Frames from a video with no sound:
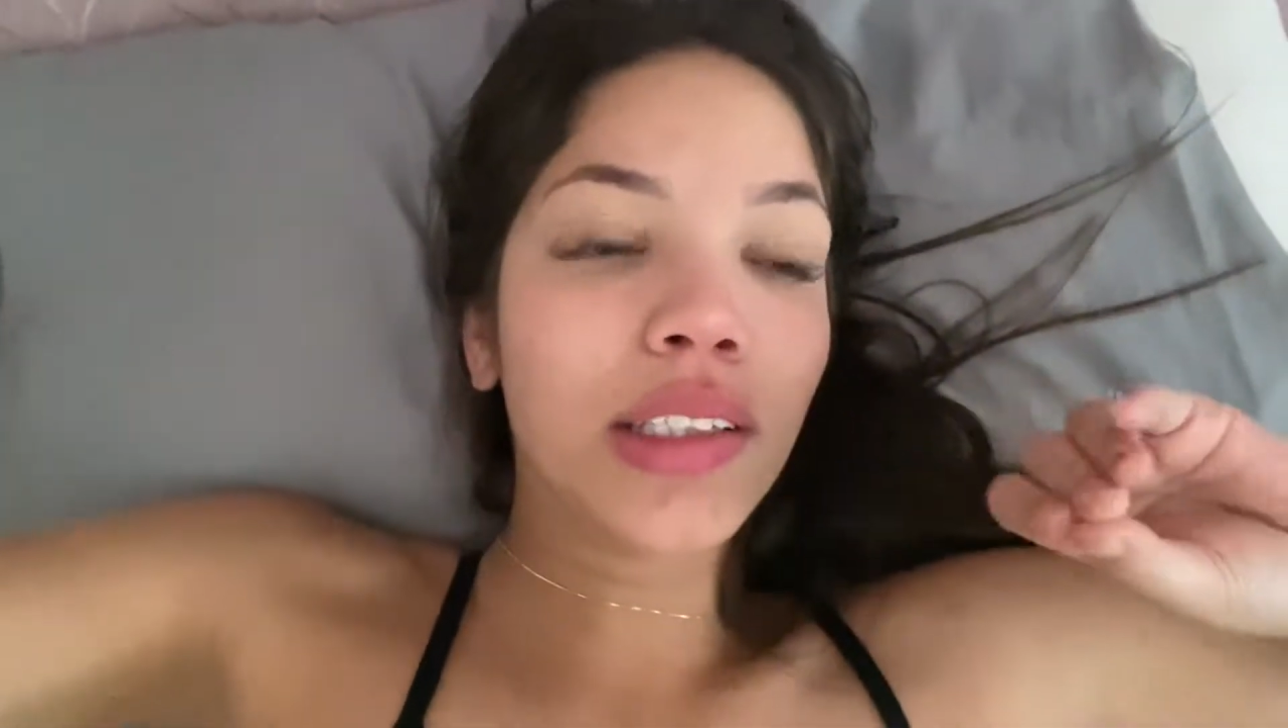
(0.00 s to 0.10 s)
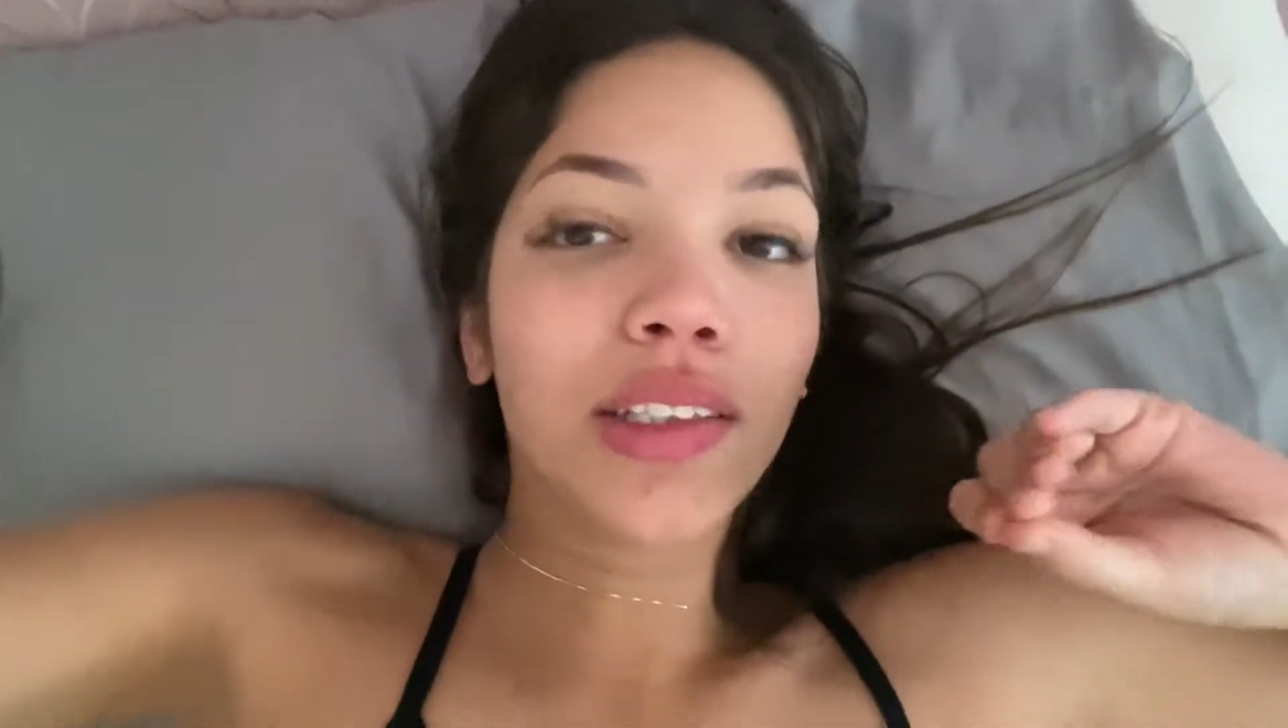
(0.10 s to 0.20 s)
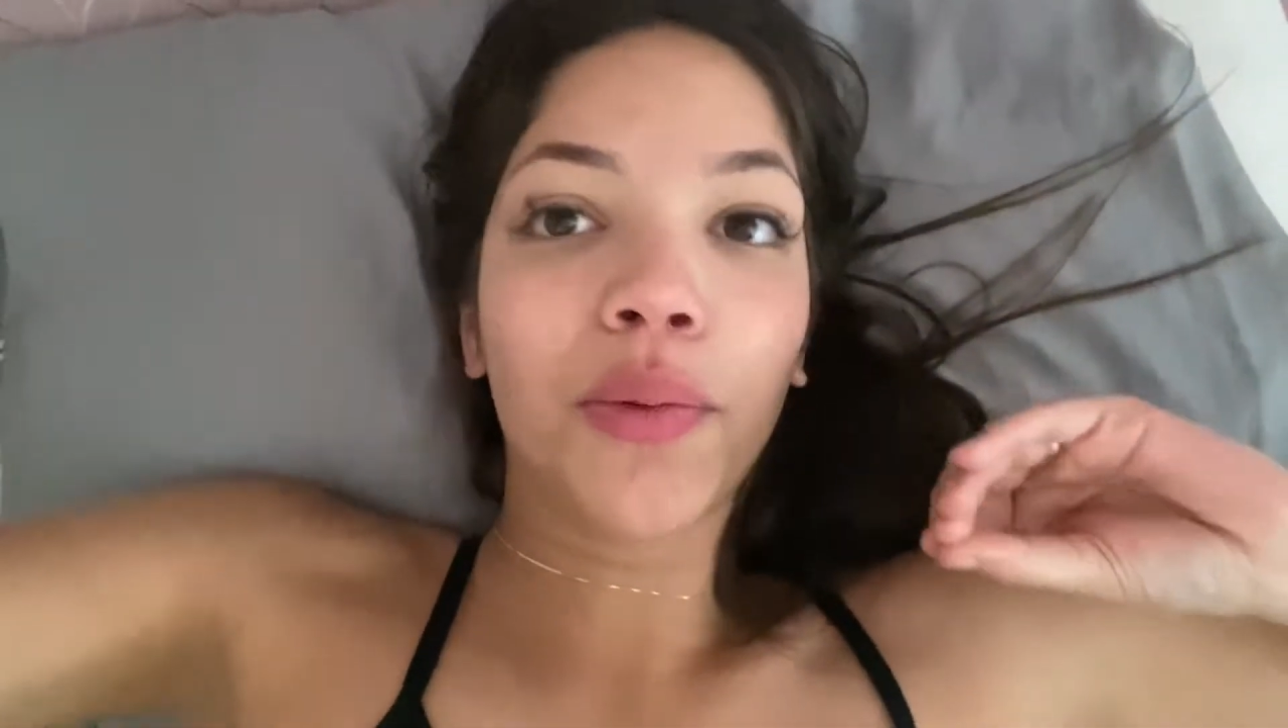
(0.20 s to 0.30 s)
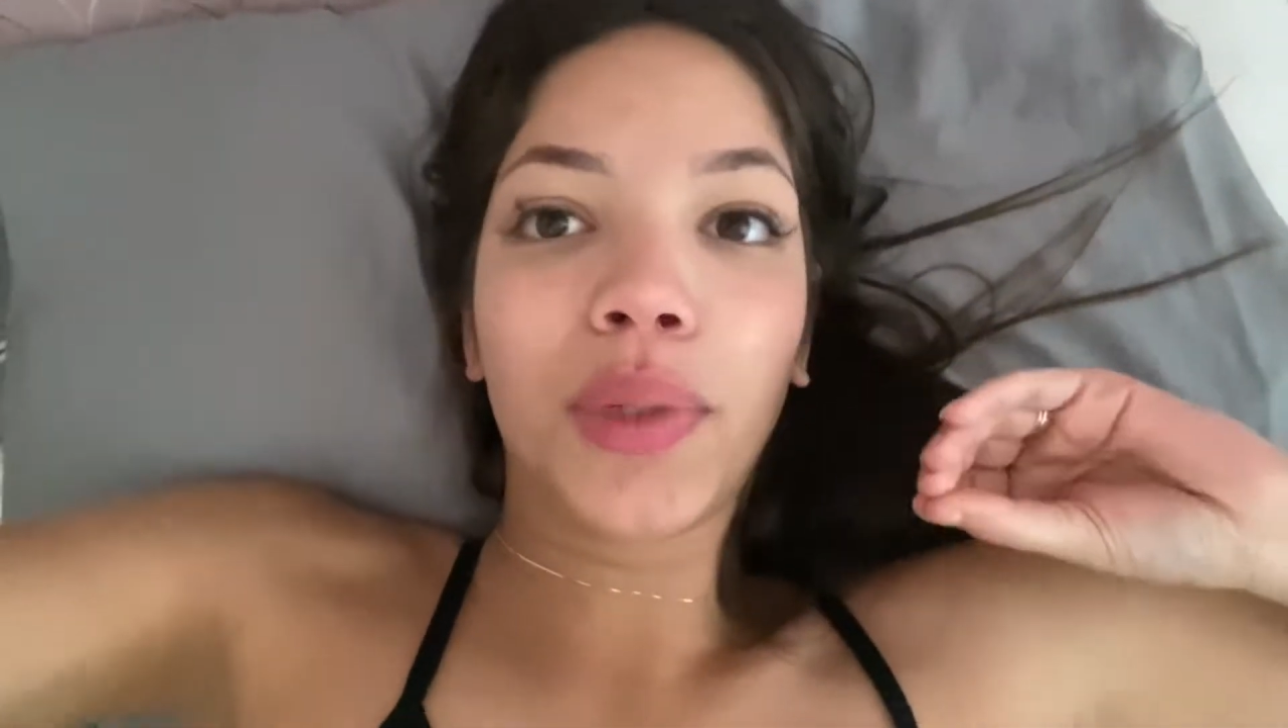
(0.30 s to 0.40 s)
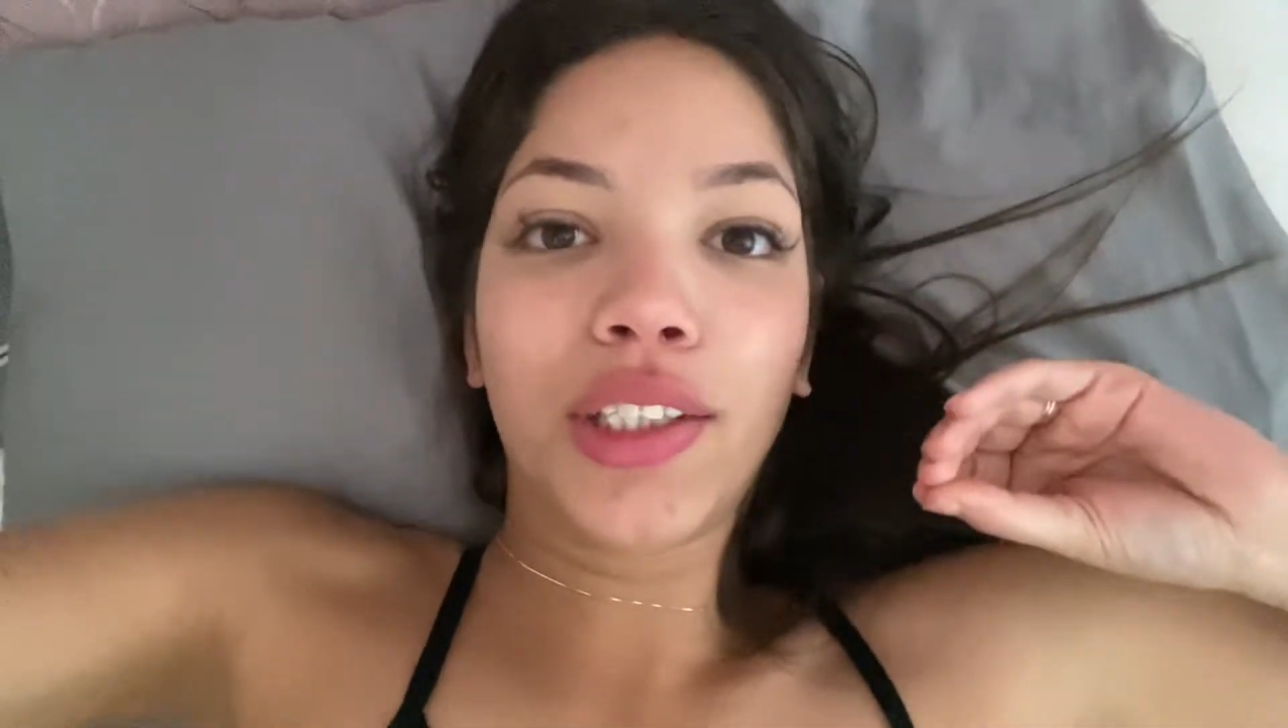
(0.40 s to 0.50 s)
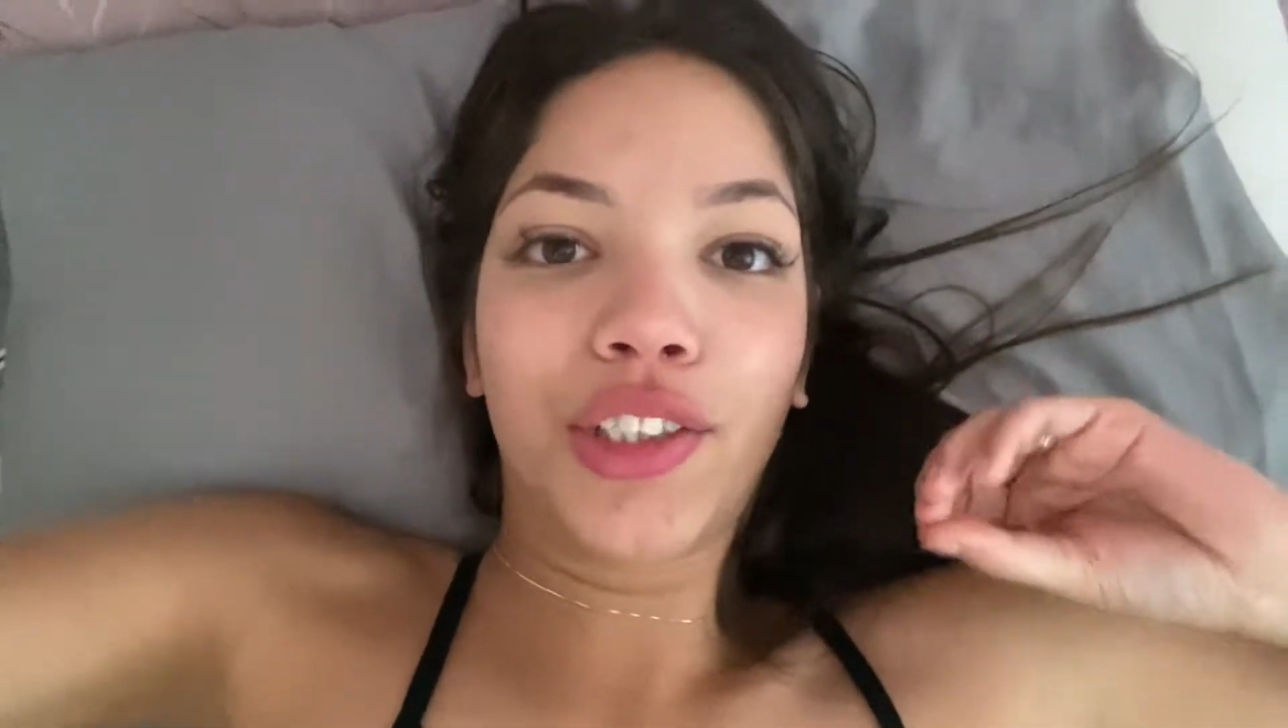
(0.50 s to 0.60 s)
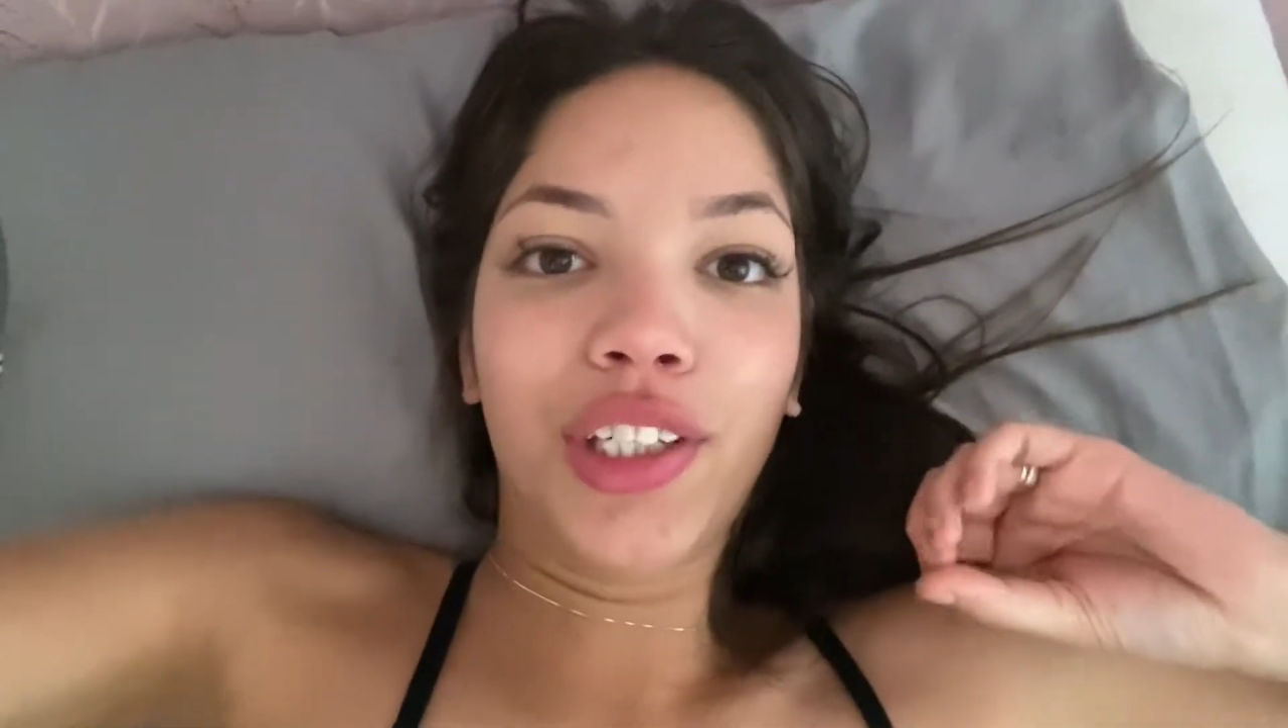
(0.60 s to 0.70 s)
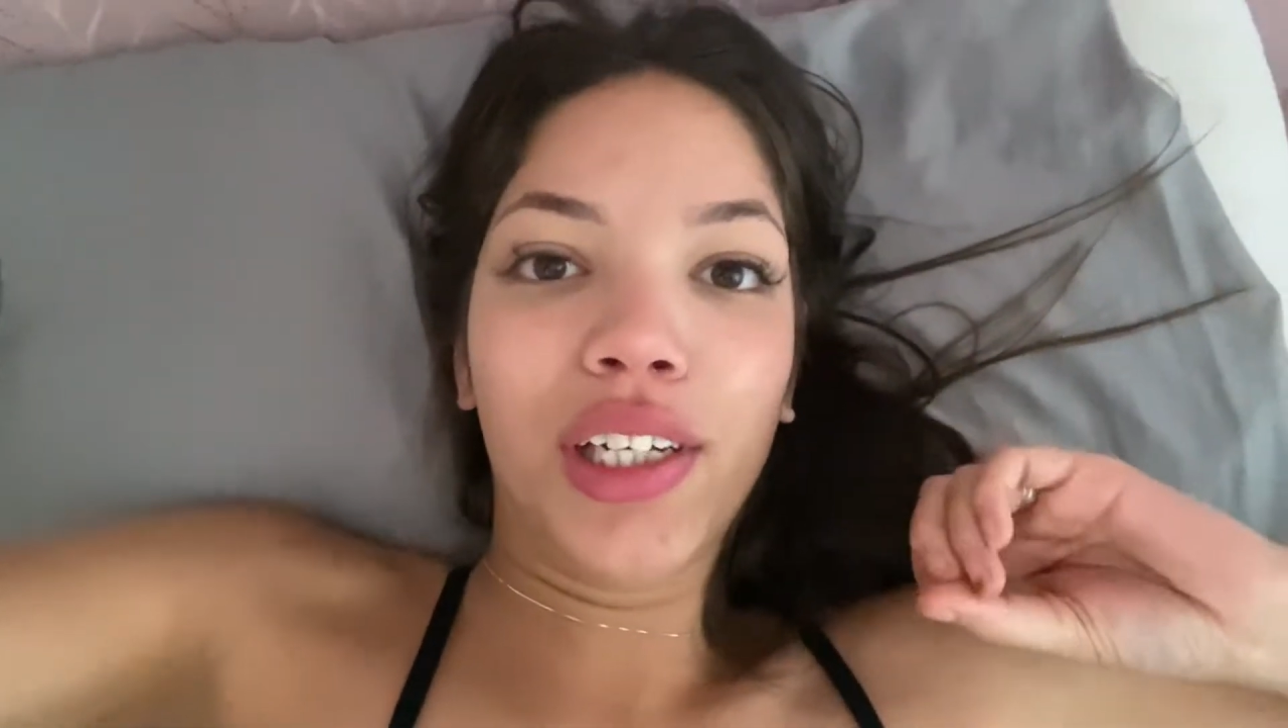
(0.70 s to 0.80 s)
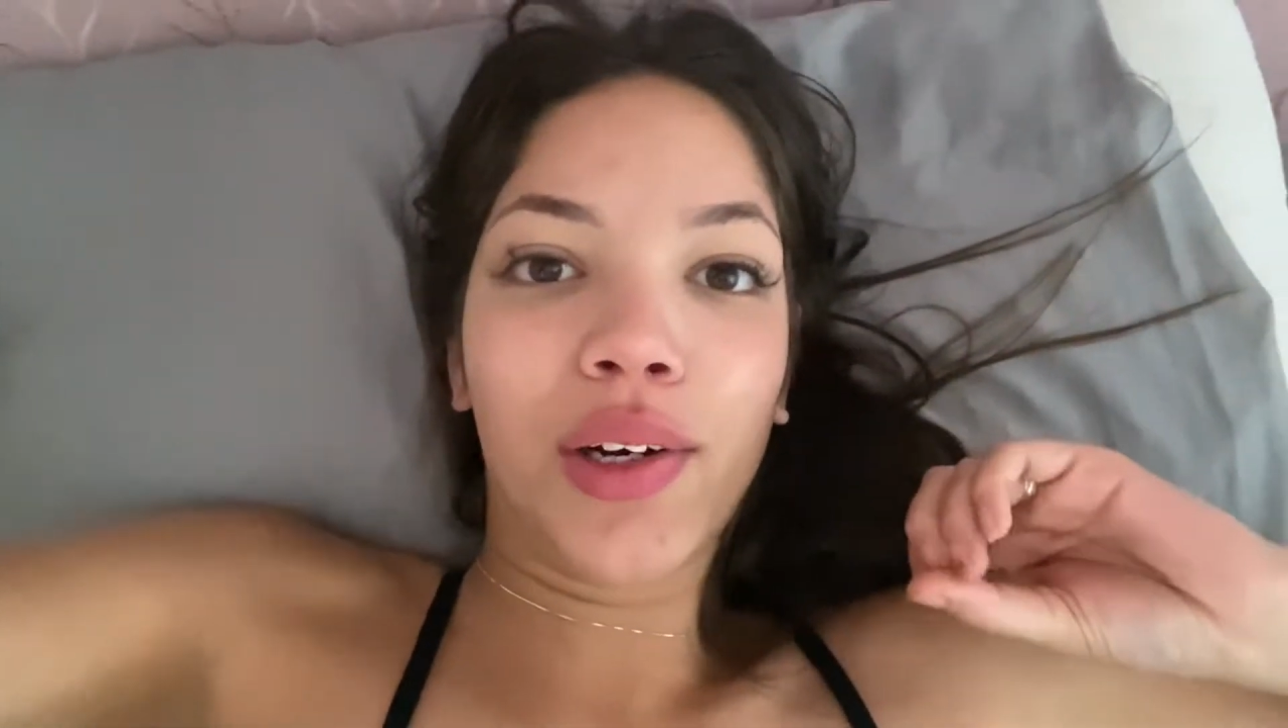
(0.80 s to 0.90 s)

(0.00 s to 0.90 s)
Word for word: só meio-dia